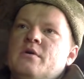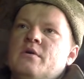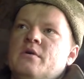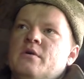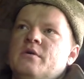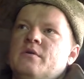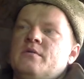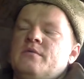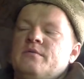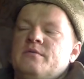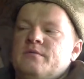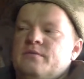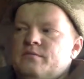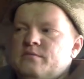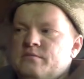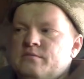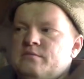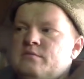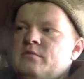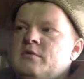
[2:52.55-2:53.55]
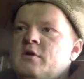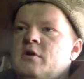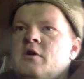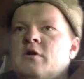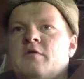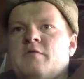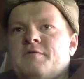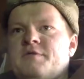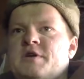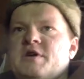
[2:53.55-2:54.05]
э,
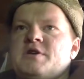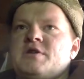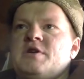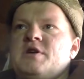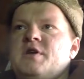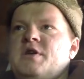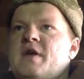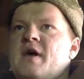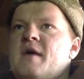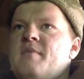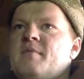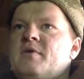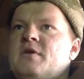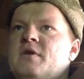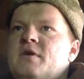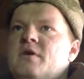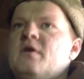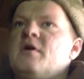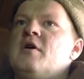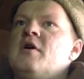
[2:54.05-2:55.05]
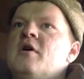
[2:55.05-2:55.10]
внешний диаметр.